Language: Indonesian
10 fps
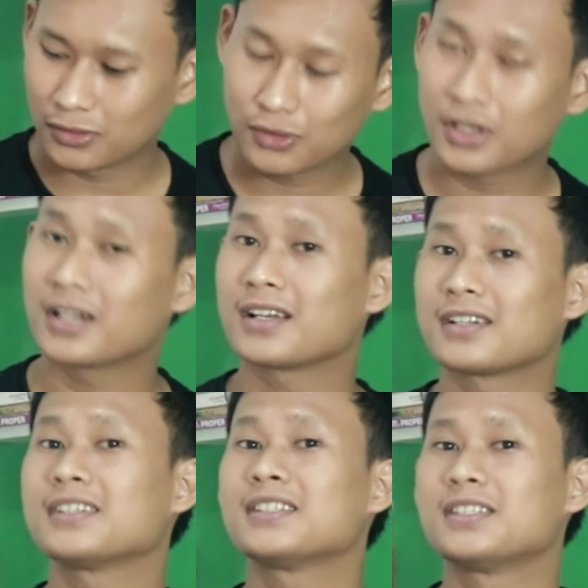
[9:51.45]
Untuk NX
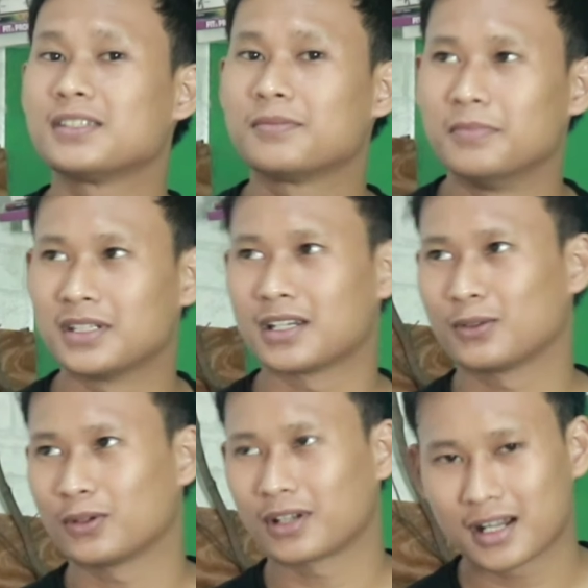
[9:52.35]
e race
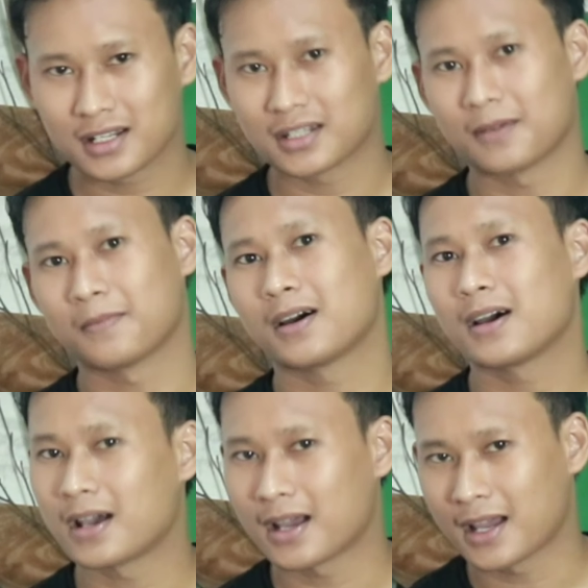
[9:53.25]
bisa tukeran
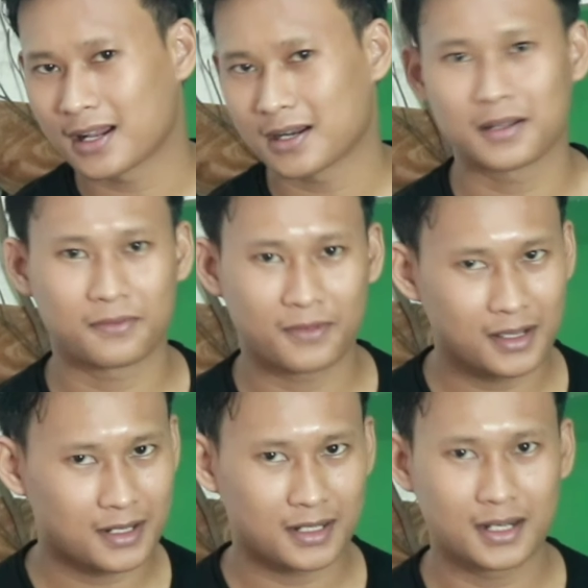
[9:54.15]
sama
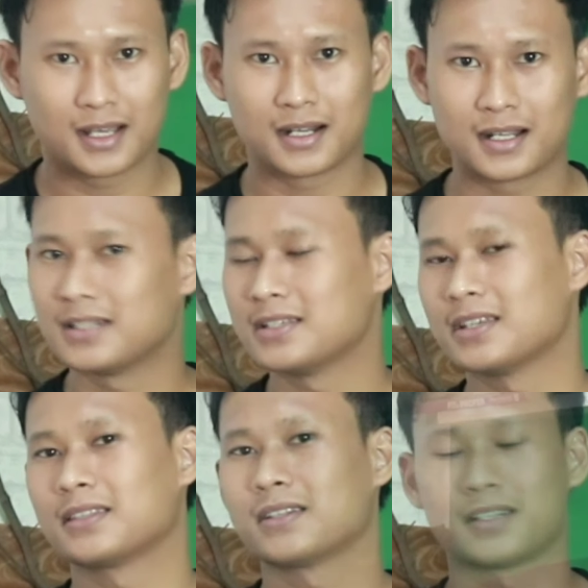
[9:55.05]
NFR dan NZ